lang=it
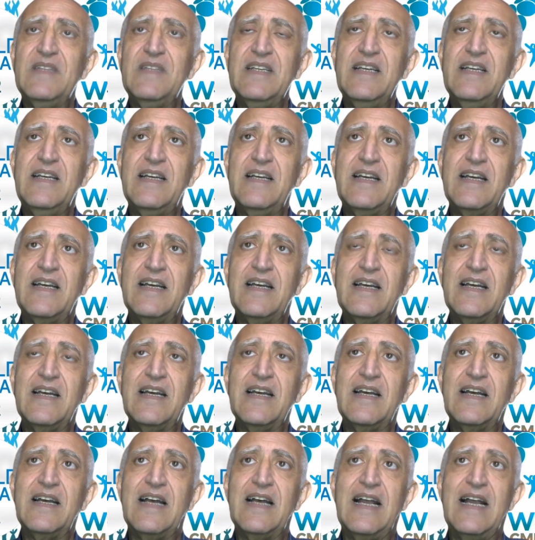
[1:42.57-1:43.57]
Uh,
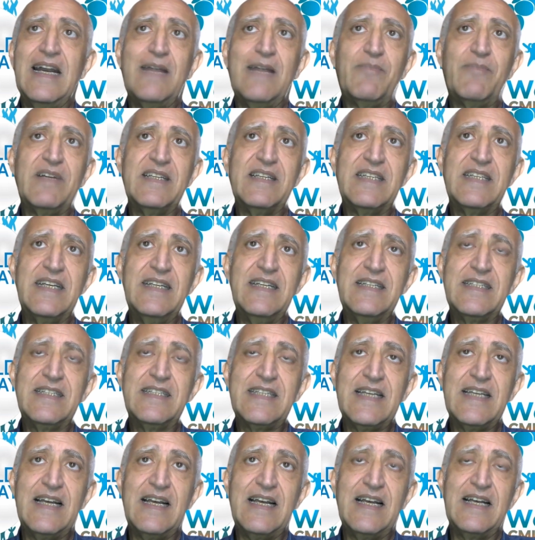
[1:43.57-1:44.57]
alla
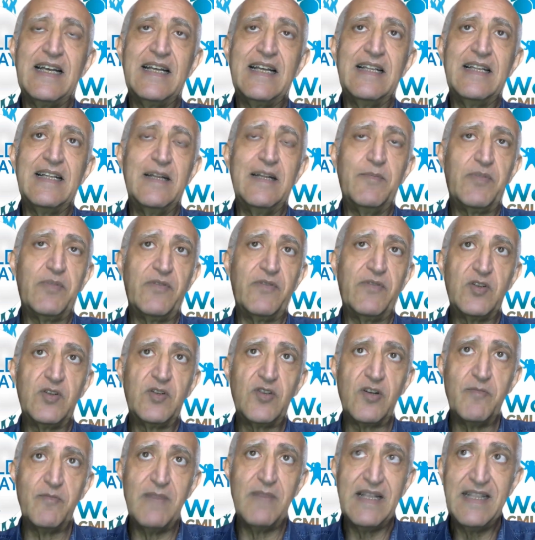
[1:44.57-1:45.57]
presenza del
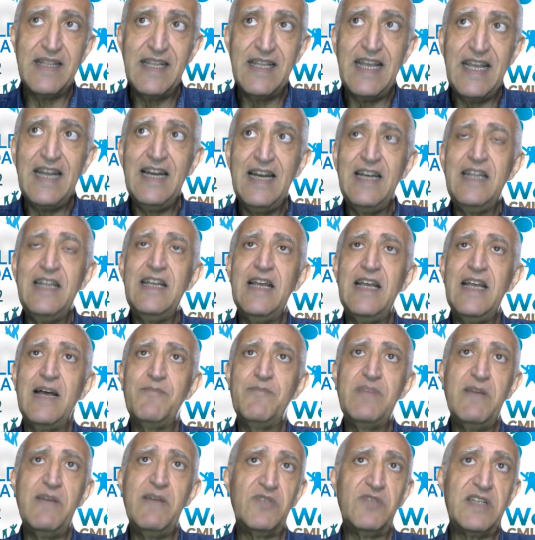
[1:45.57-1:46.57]
professor Mandelli
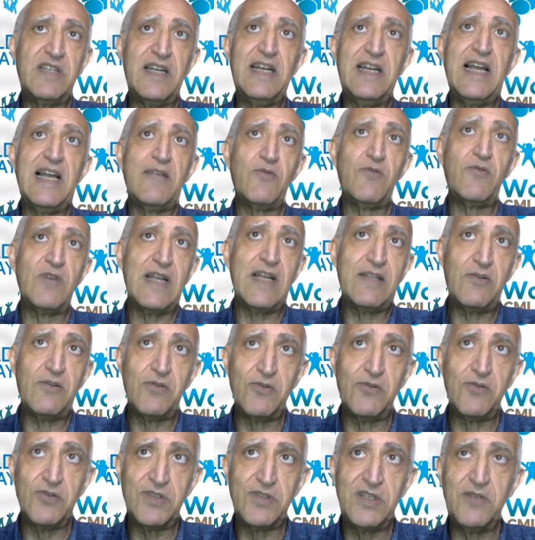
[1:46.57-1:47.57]
abbiamo seglato un atto
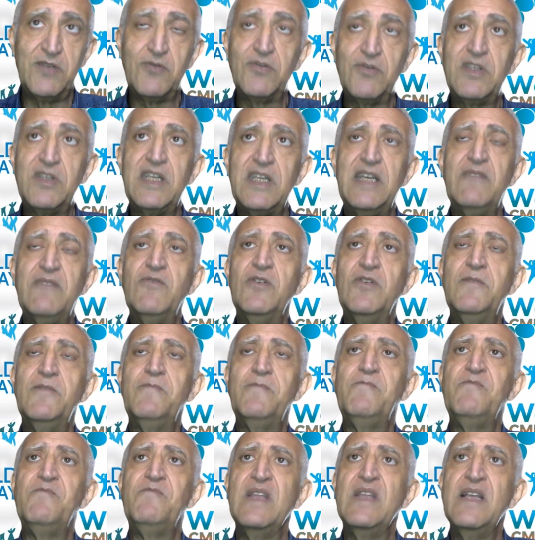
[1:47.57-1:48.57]
costitutivo